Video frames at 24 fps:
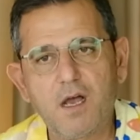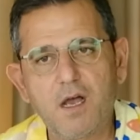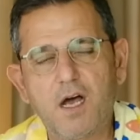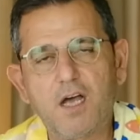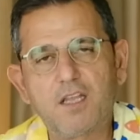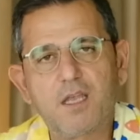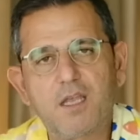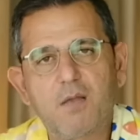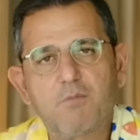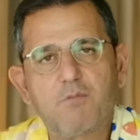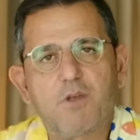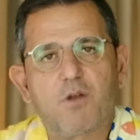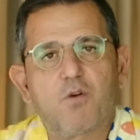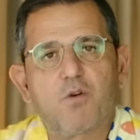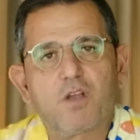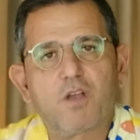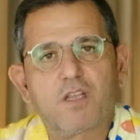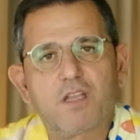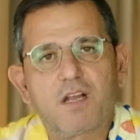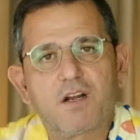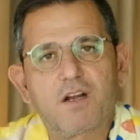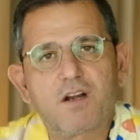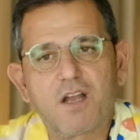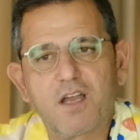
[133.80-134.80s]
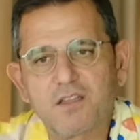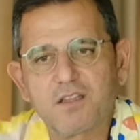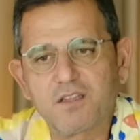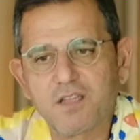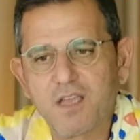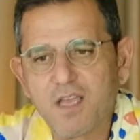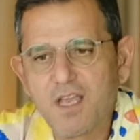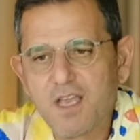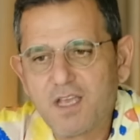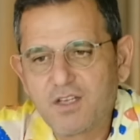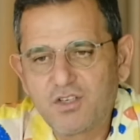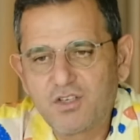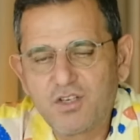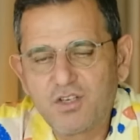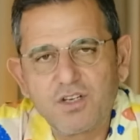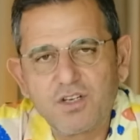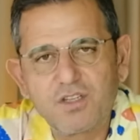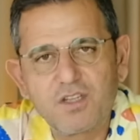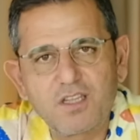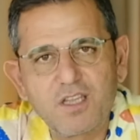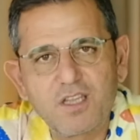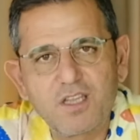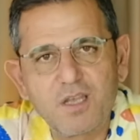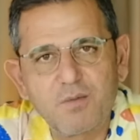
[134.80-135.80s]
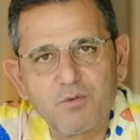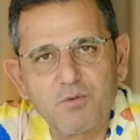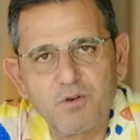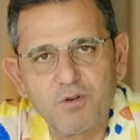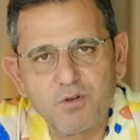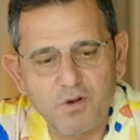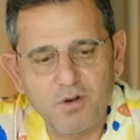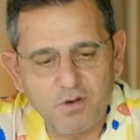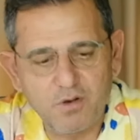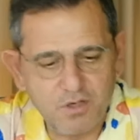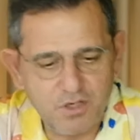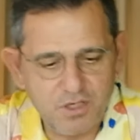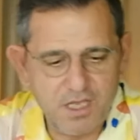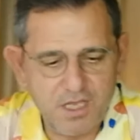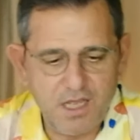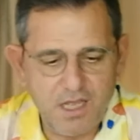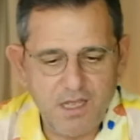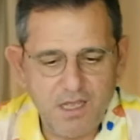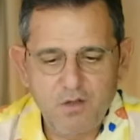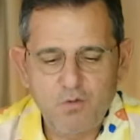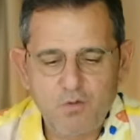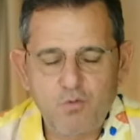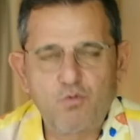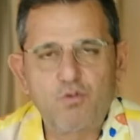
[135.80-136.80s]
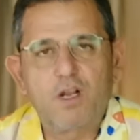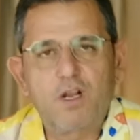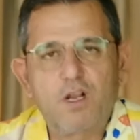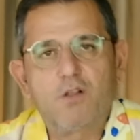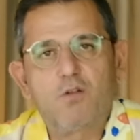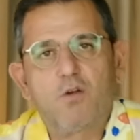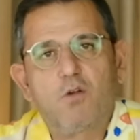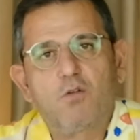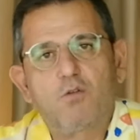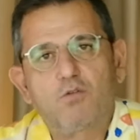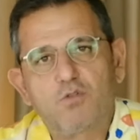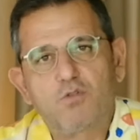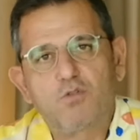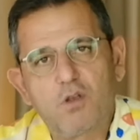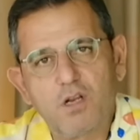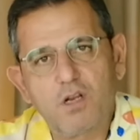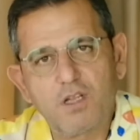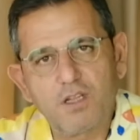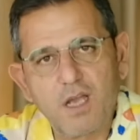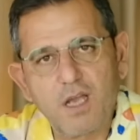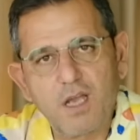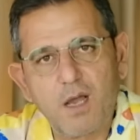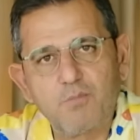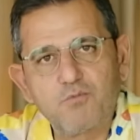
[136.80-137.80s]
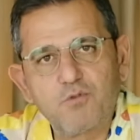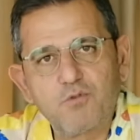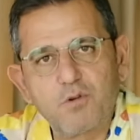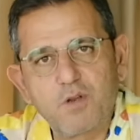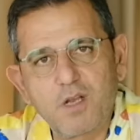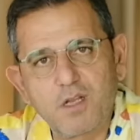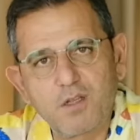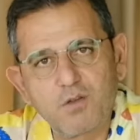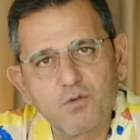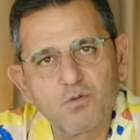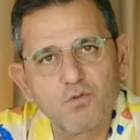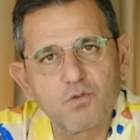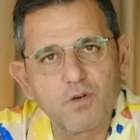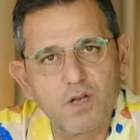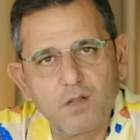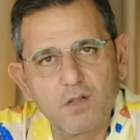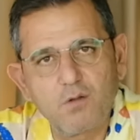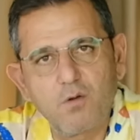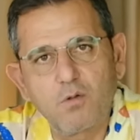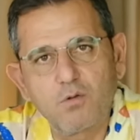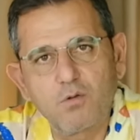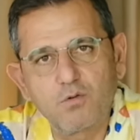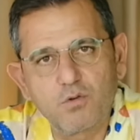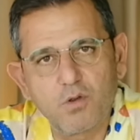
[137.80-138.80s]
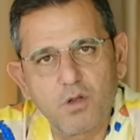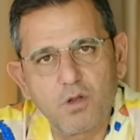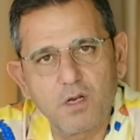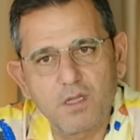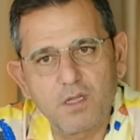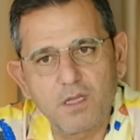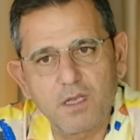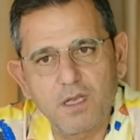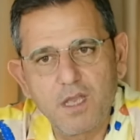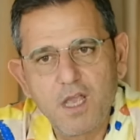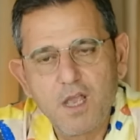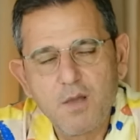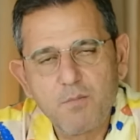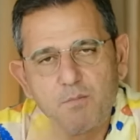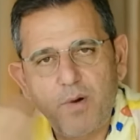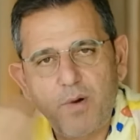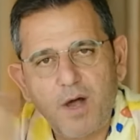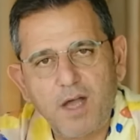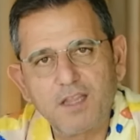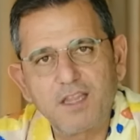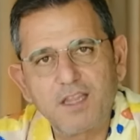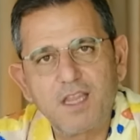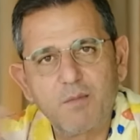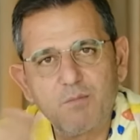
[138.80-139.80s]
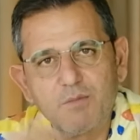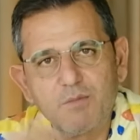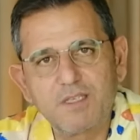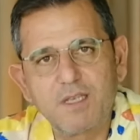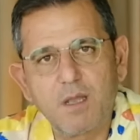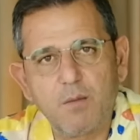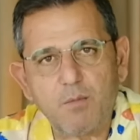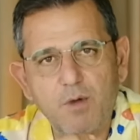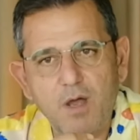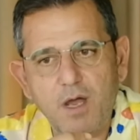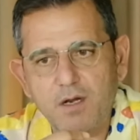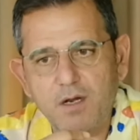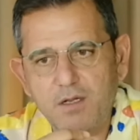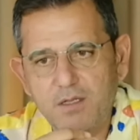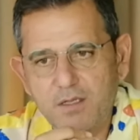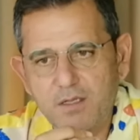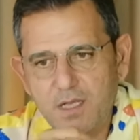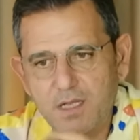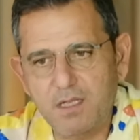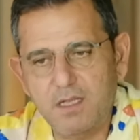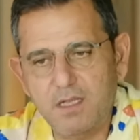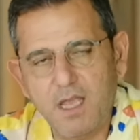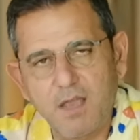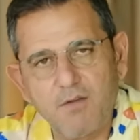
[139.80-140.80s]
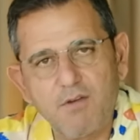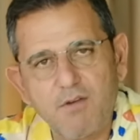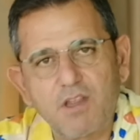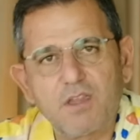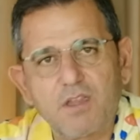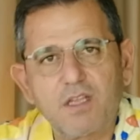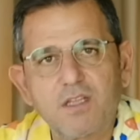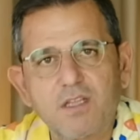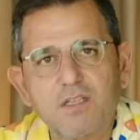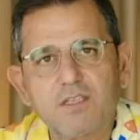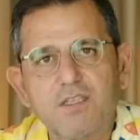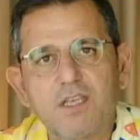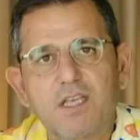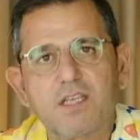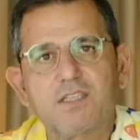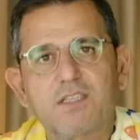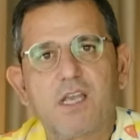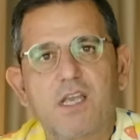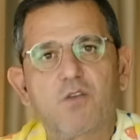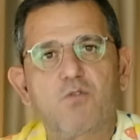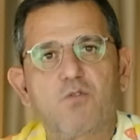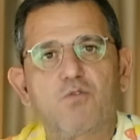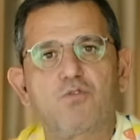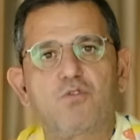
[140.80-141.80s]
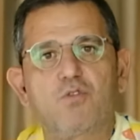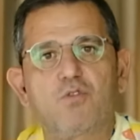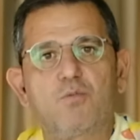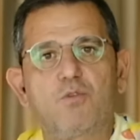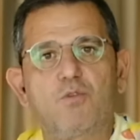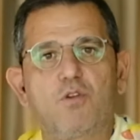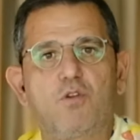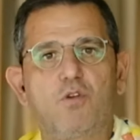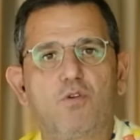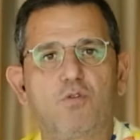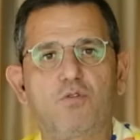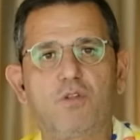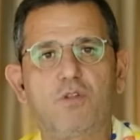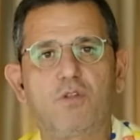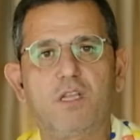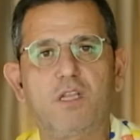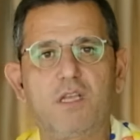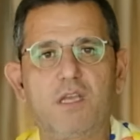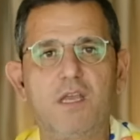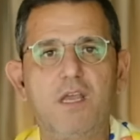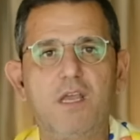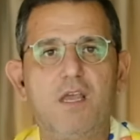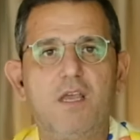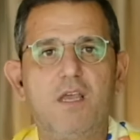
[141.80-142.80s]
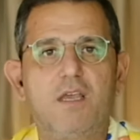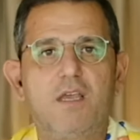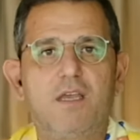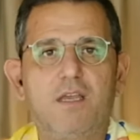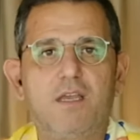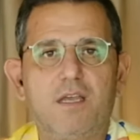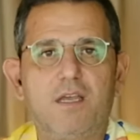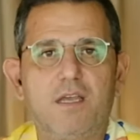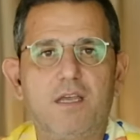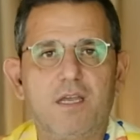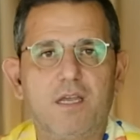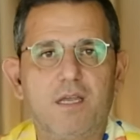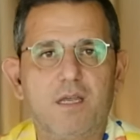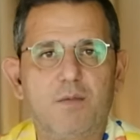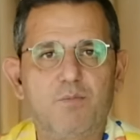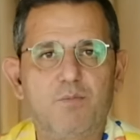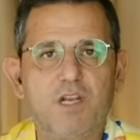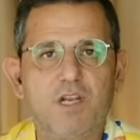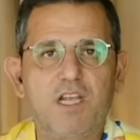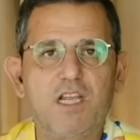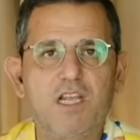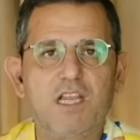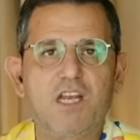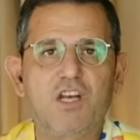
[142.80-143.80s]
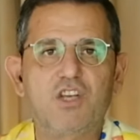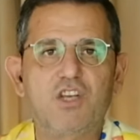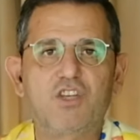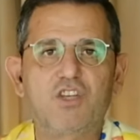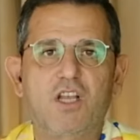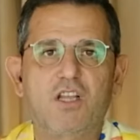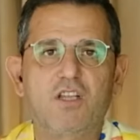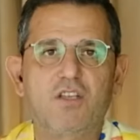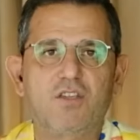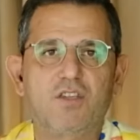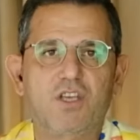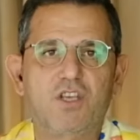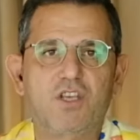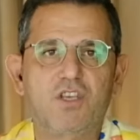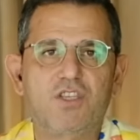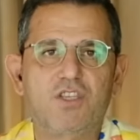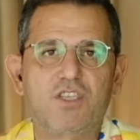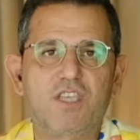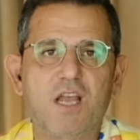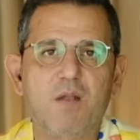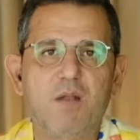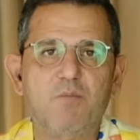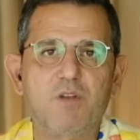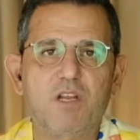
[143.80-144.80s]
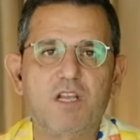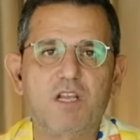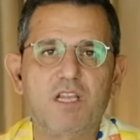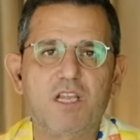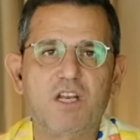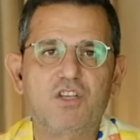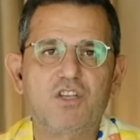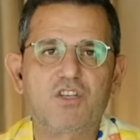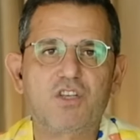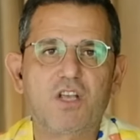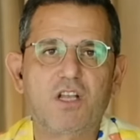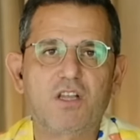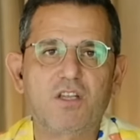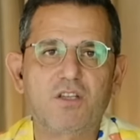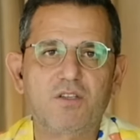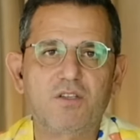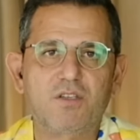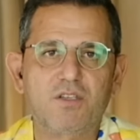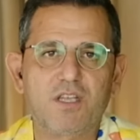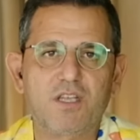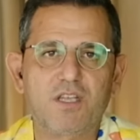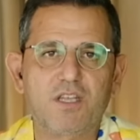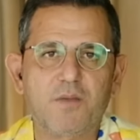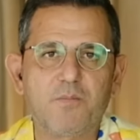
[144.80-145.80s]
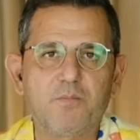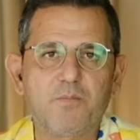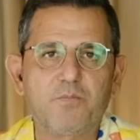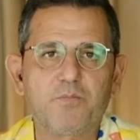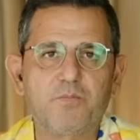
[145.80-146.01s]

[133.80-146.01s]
Adamlar o kadar rahat cirit atabiliyor. İşte Uraloğlu söyledi, Abdülkadir Uraloğlu söyledi. Pandemi zamanında dedi, evet dedi 80 küsür milyonun dedi e, bilgileri çalındı, kişisel bilgileri çalındı dedi.